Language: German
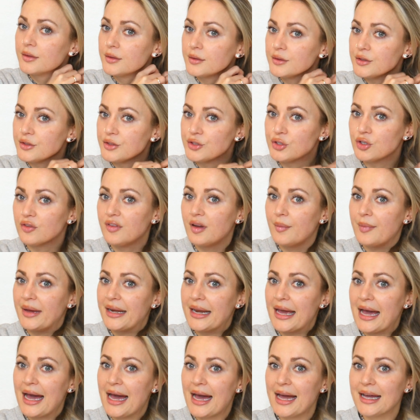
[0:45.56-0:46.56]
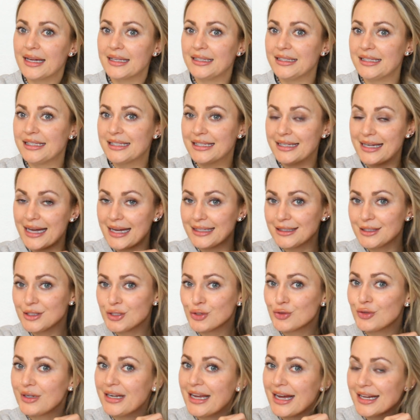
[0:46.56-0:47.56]
So, weil meine Haare nicht ganz
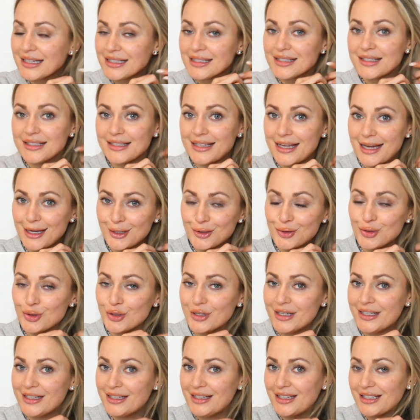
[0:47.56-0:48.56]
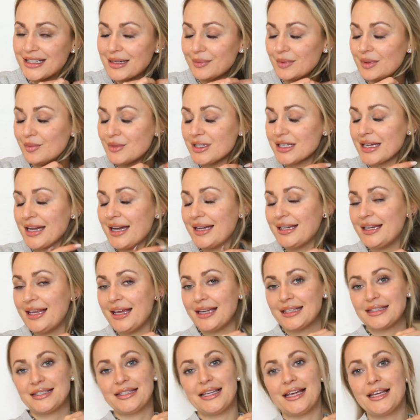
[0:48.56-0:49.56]
so lang sind aktuell, ich habe nämlich keine
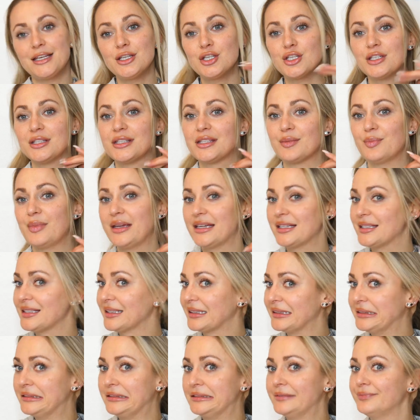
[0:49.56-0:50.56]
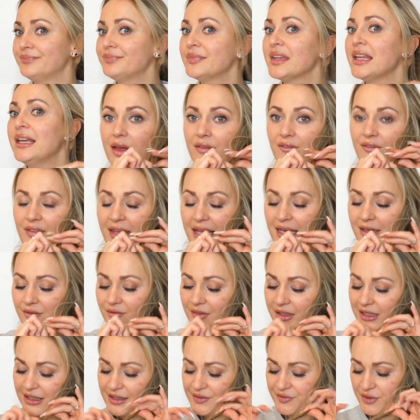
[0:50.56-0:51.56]
Extensions mehr drin, werden
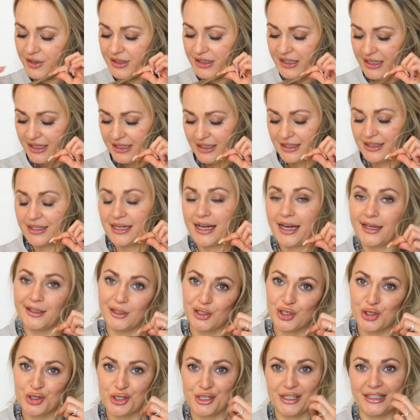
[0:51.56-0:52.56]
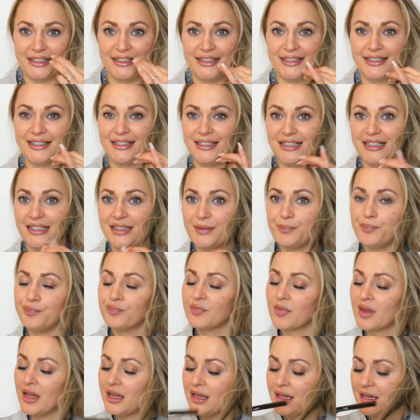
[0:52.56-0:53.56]
wir jetzt von hier hinten eine Strähne nehmen.
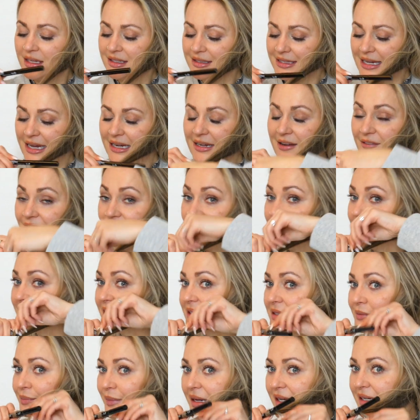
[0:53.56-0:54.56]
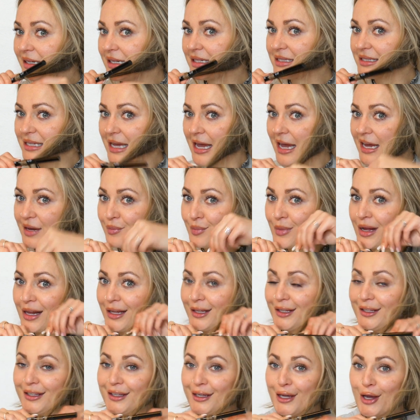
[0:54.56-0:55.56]
Dann wickelt man das einmal
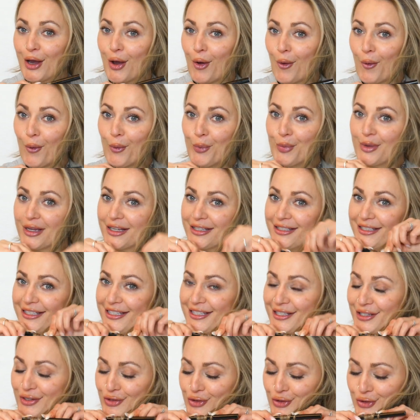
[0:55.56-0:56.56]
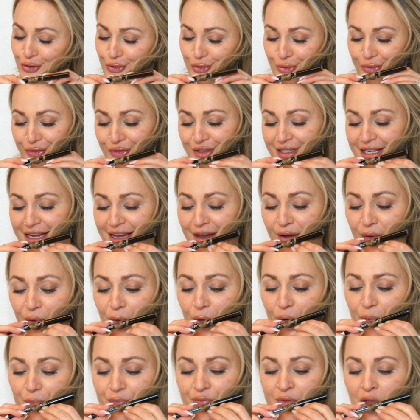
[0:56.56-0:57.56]
hier um diesen Stift
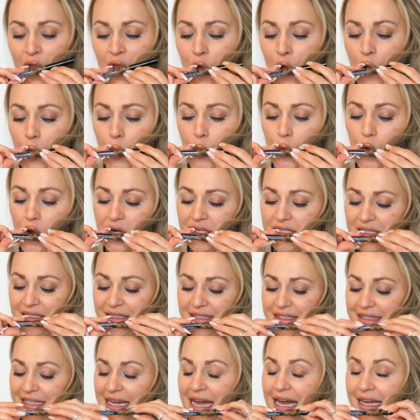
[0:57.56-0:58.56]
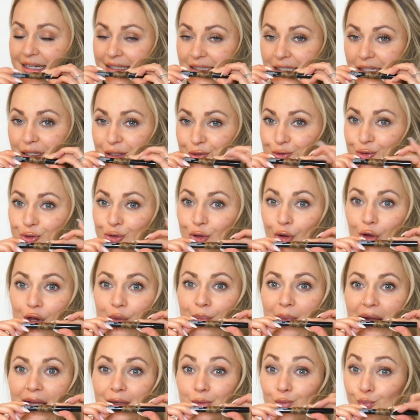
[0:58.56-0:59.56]
herum und dann soll
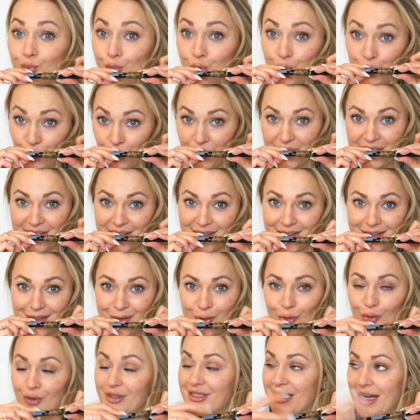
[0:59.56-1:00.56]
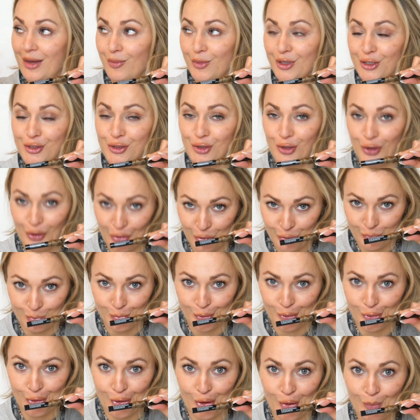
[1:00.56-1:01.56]
man pusten und damit Locken
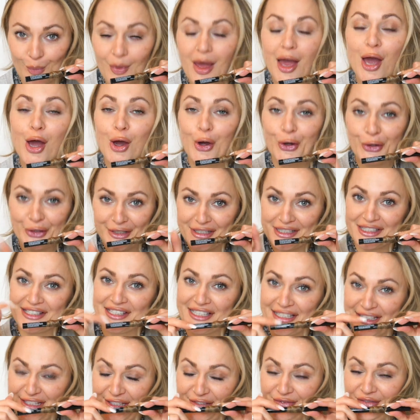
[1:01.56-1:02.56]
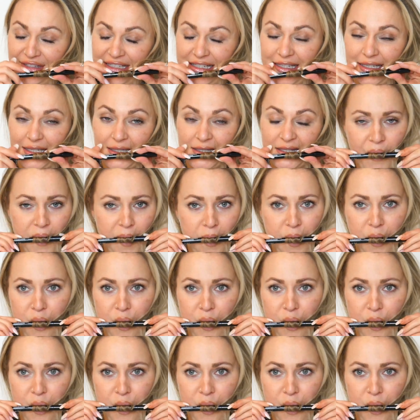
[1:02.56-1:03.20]
bekommen. Und das testen wir jetzt.